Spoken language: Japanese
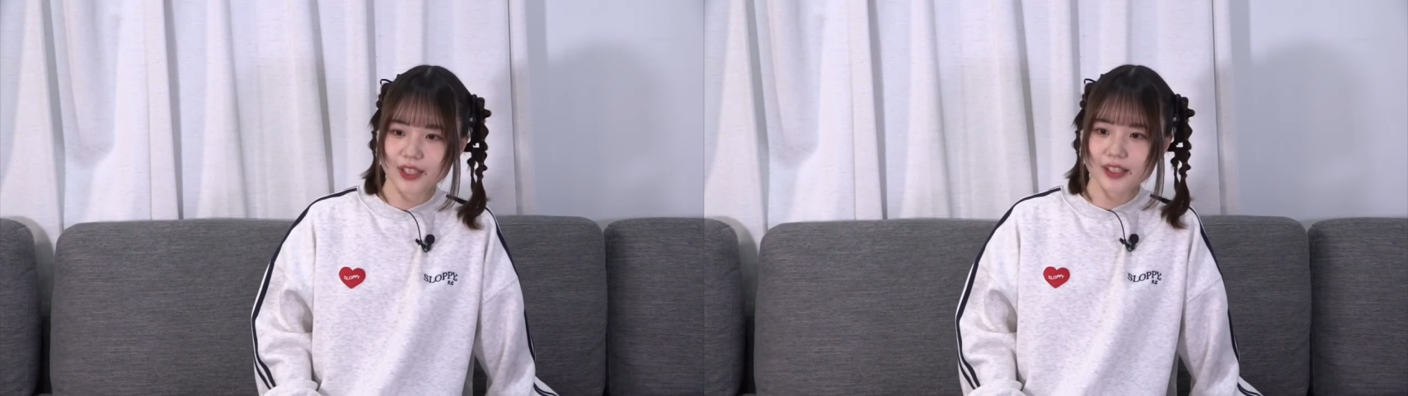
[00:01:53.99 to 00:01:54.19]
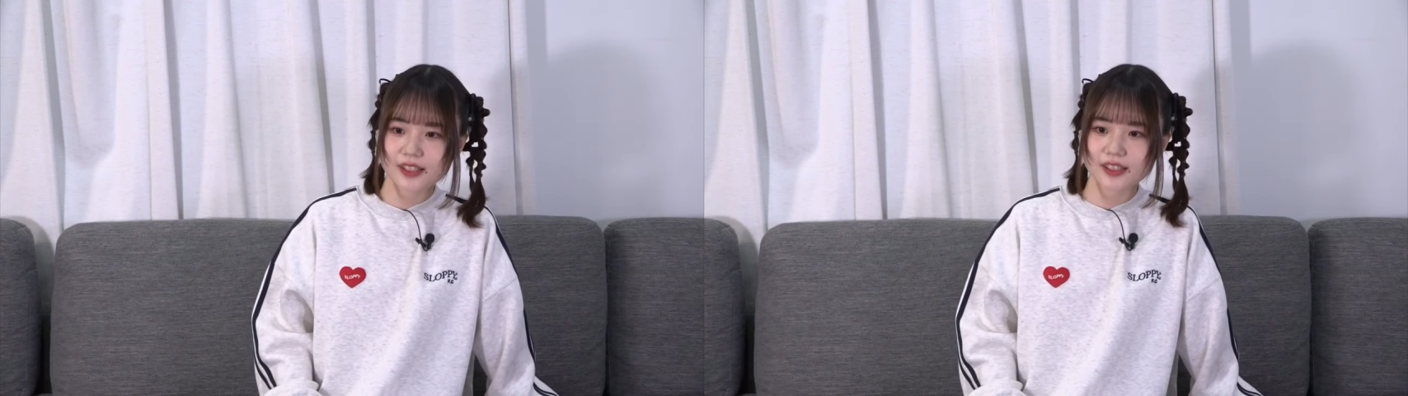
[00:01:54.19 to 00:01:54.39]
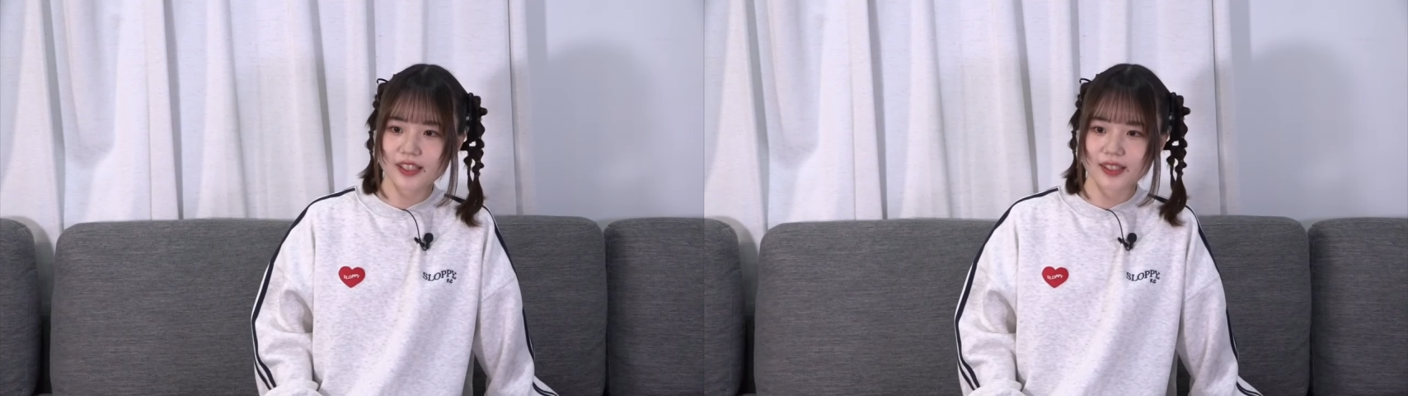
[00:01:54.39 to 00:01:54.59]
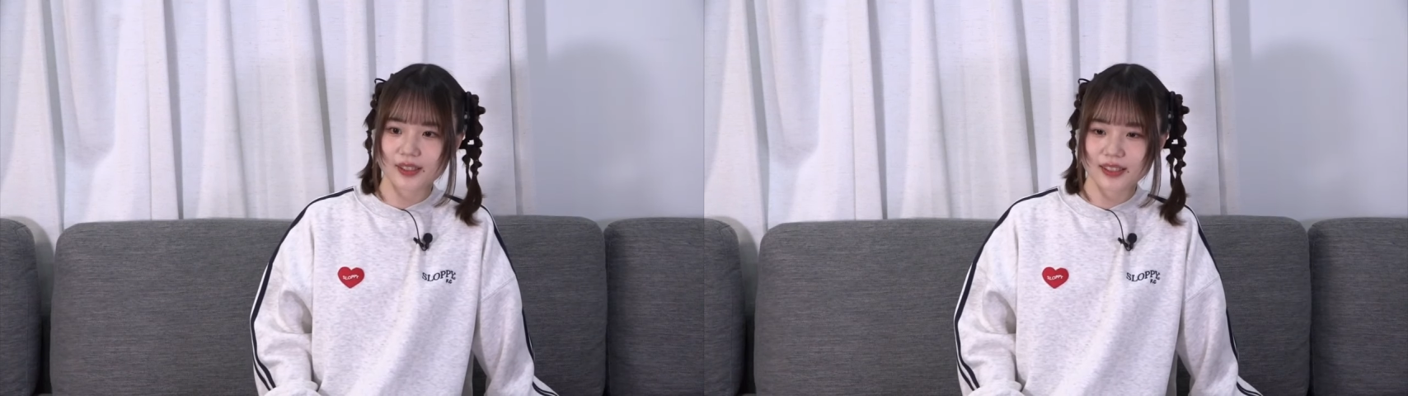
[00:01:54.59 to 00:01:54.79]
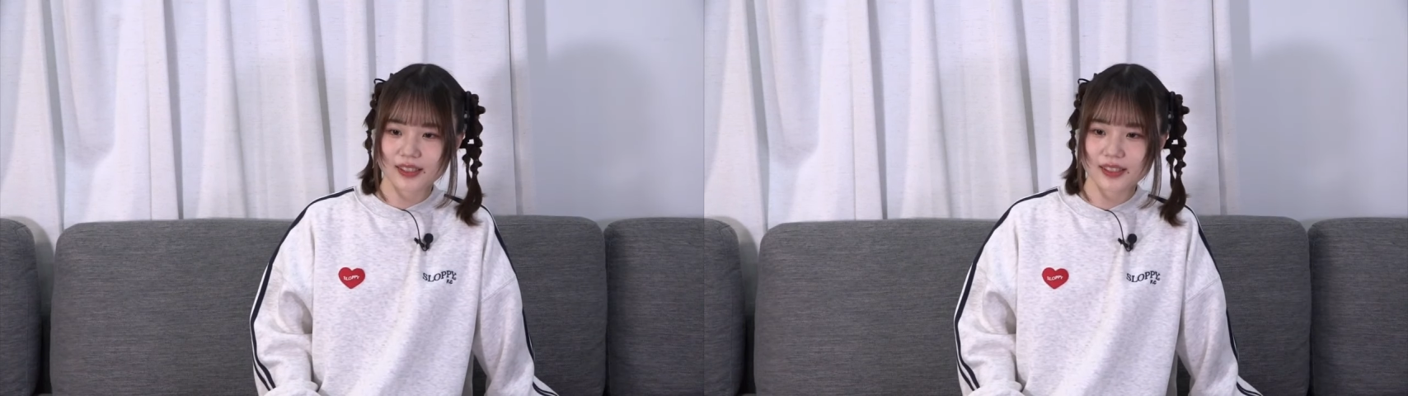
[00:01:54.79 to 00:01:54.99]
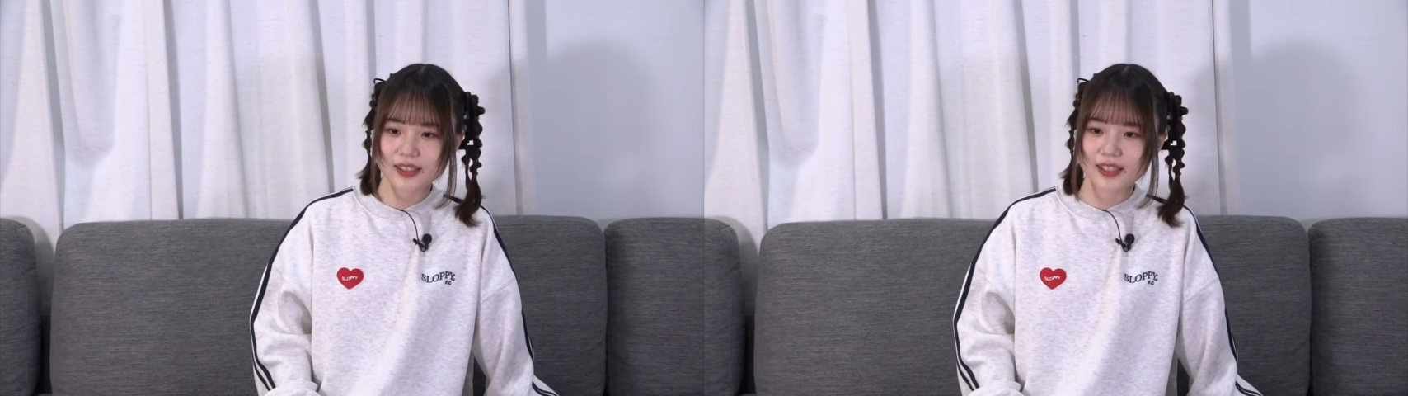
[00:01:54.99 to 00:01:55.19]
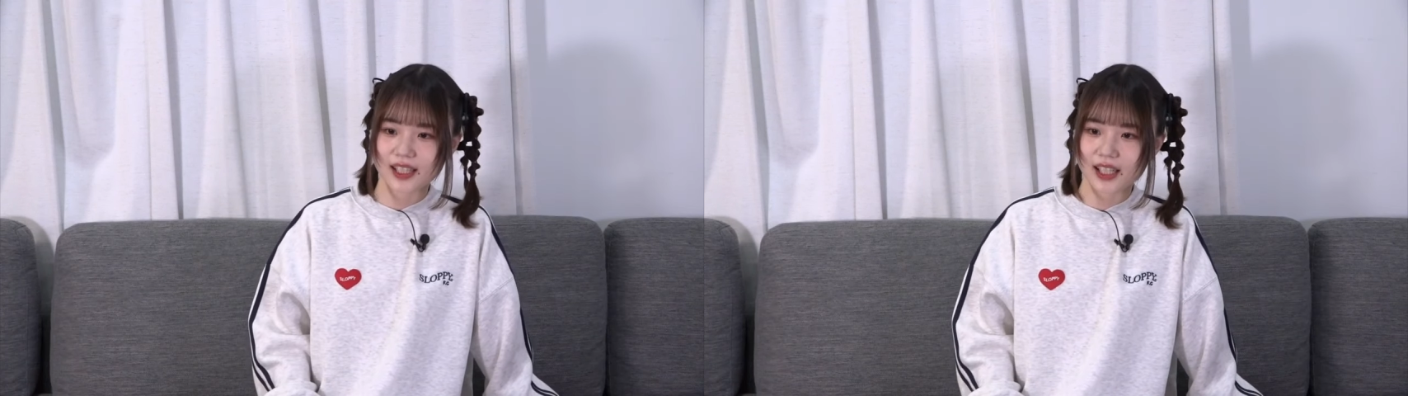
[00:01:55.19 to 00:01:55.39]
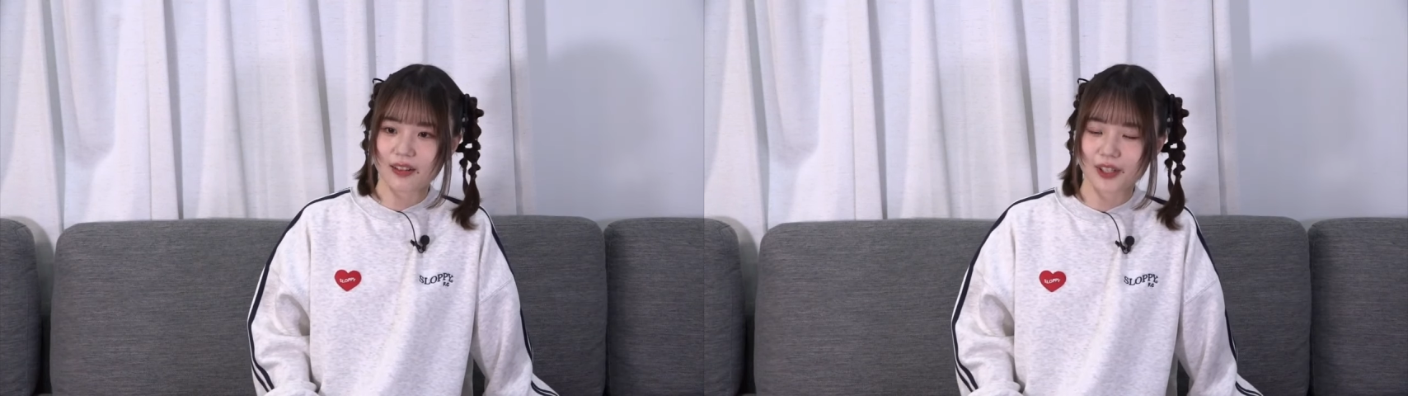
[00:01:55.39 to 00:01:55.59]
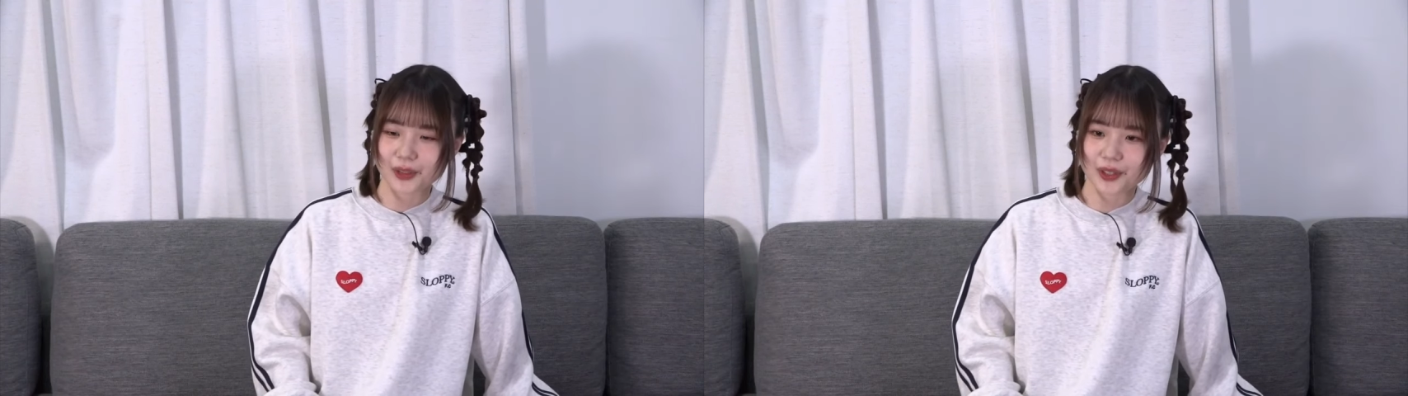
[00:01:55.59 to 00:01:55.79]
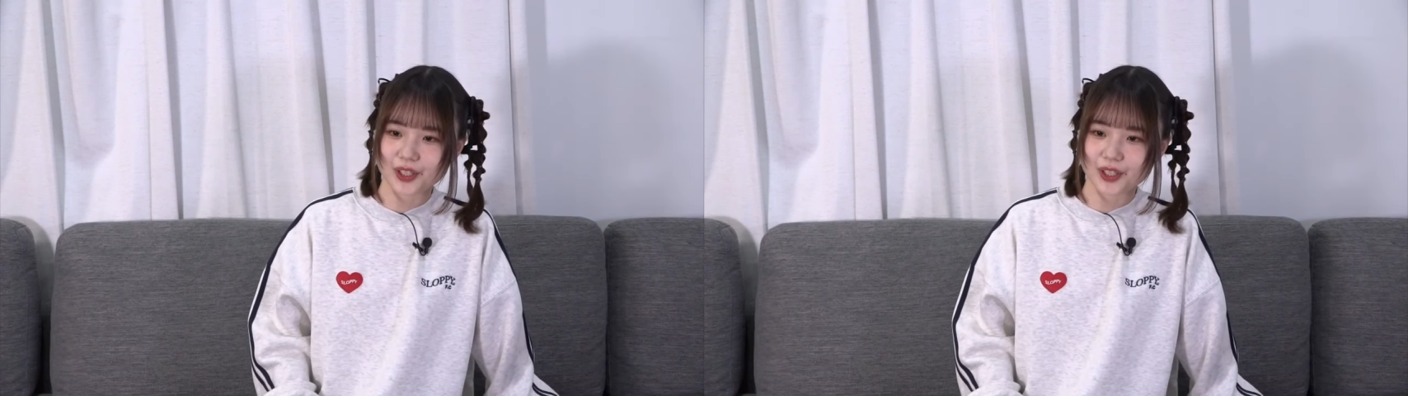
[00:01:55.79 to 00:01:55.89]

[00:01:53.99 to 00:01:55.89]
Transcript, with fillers: 意識意識が変わる、